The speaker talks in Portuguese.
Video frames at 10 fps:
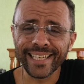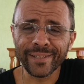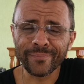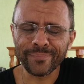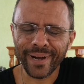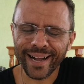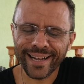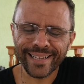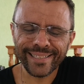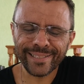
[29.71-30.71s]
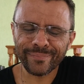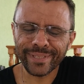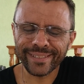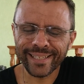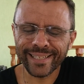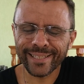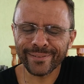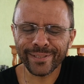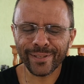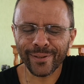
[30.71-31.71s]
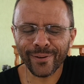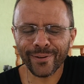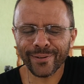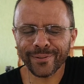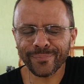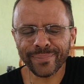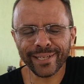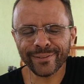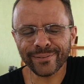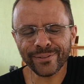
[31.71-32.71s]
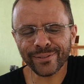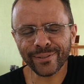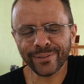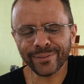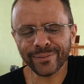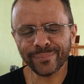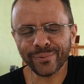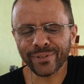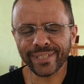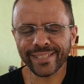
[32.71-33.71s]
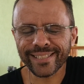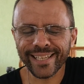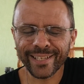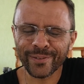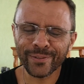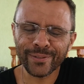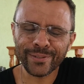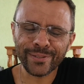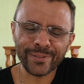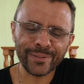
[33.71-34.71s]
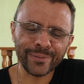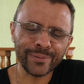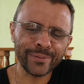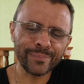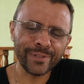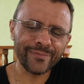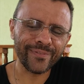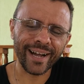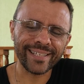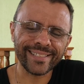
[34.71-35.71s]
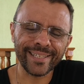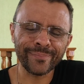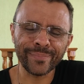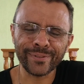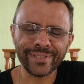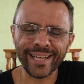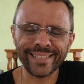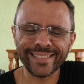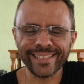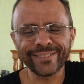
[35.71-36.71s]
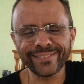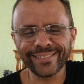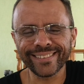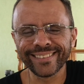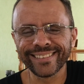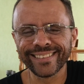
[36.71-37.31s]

Em paz me deite e logo pego no sono, porque Senhor, só tu me faz repousar segura.